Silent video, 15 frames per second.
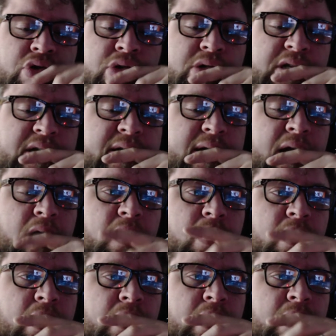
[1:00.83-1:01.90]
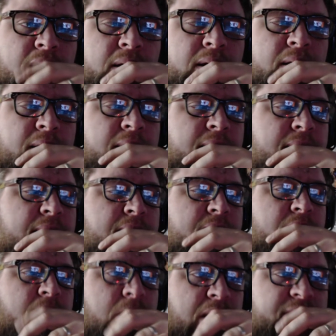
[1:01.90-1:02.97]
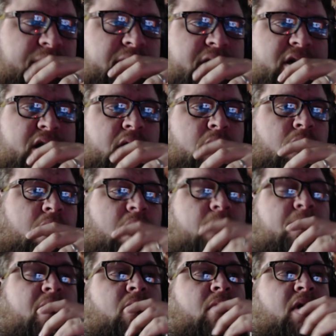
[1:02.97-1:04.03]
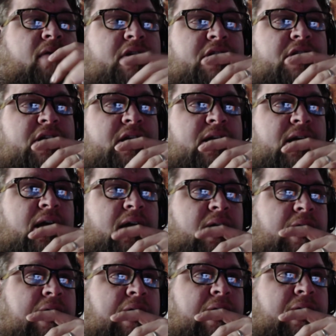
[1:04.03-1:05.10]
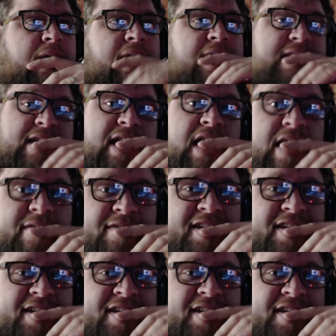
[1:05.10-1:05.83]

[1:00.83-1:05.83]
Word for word: Hein. Alors. On réfléchit à quoi bah, On réfléchit à qu'est-ce qu'est la vie,